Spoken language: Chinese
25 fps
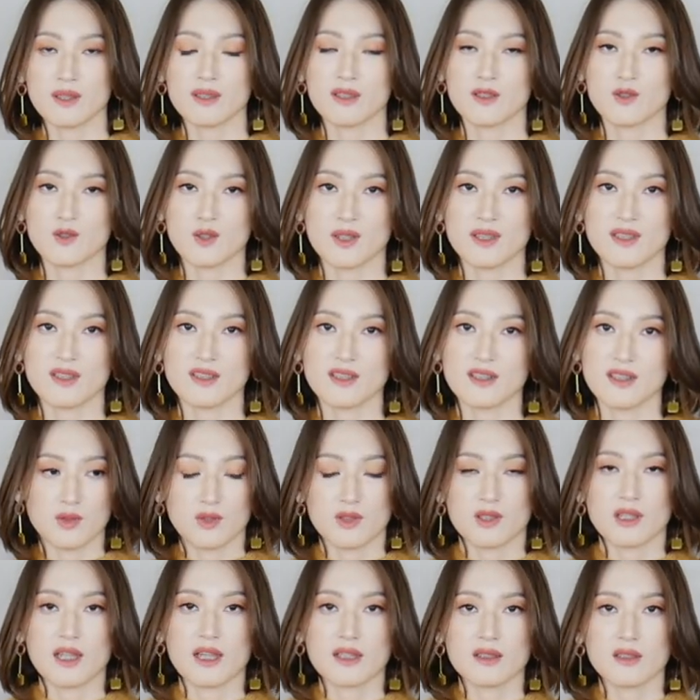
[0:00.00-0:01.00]
衣呢，穿在身上
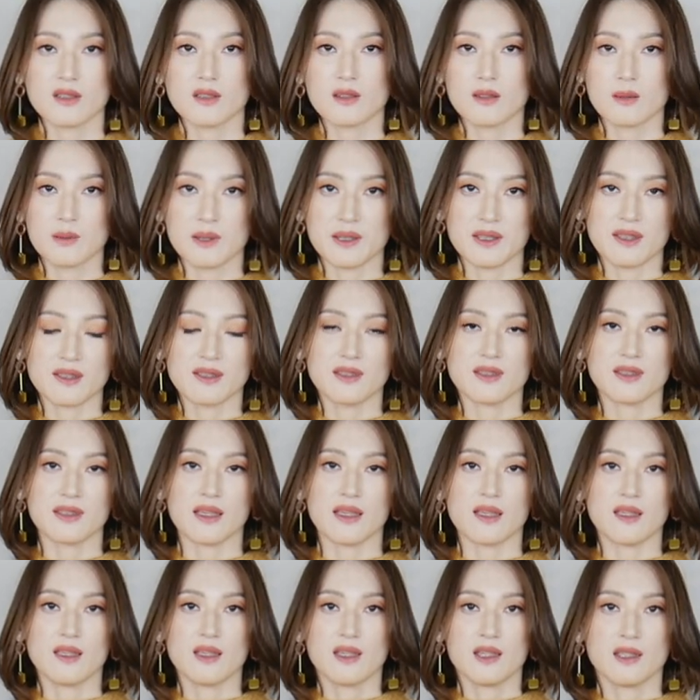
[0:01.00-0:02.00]
它特别的
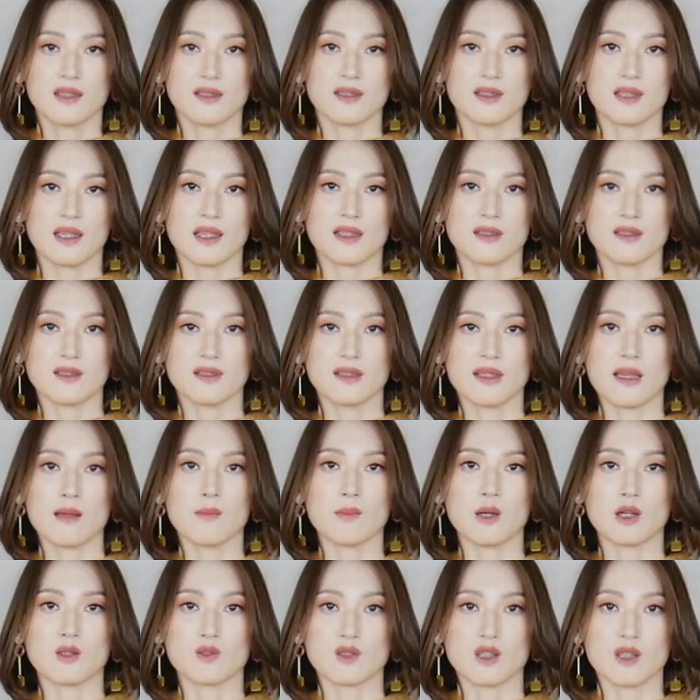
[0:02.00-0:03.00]
显显肩
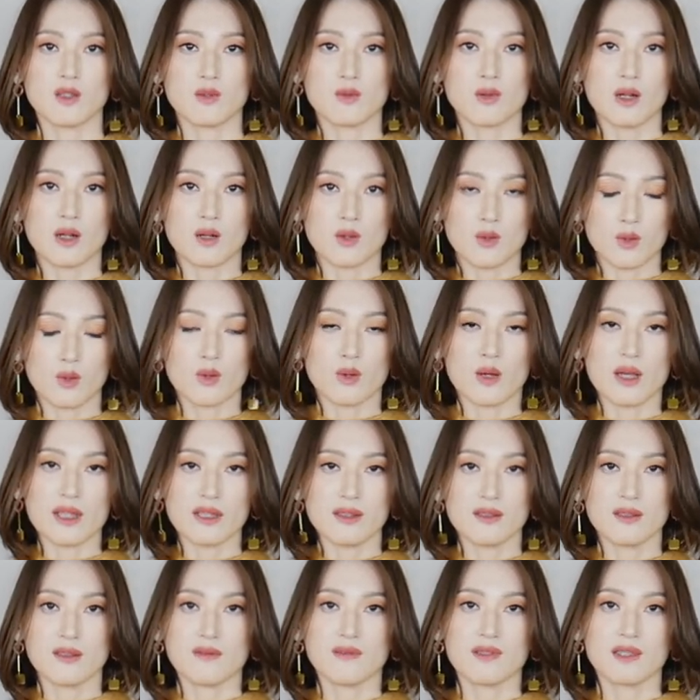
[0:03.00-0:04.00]
膀这一块宽，
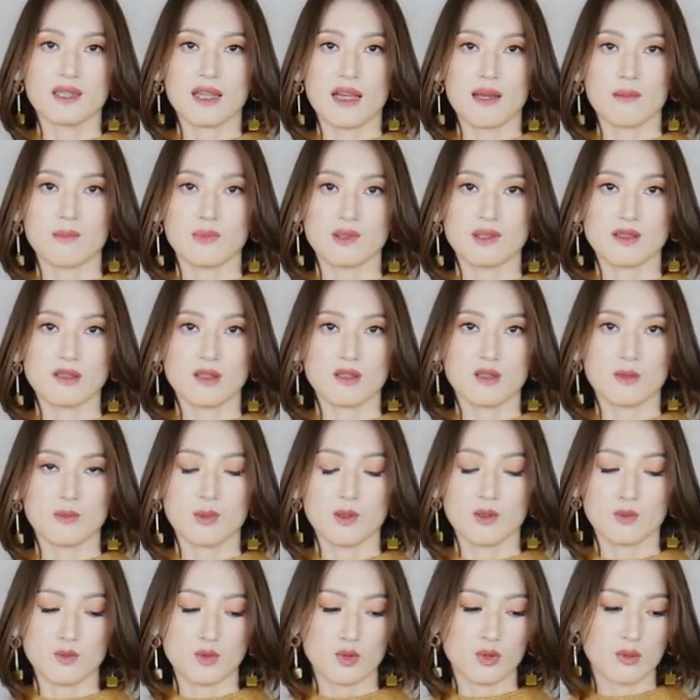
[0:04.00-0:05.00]
因为它比较的
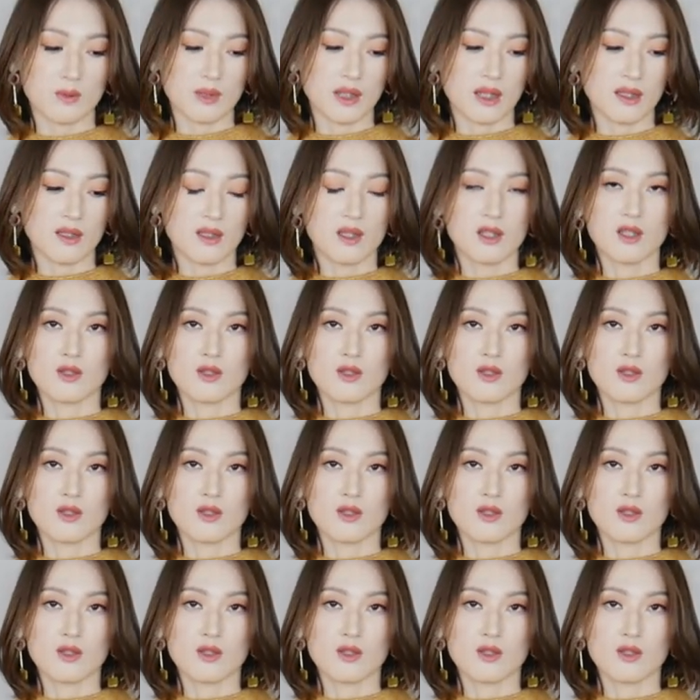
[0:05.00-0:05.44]
蓬松嘛，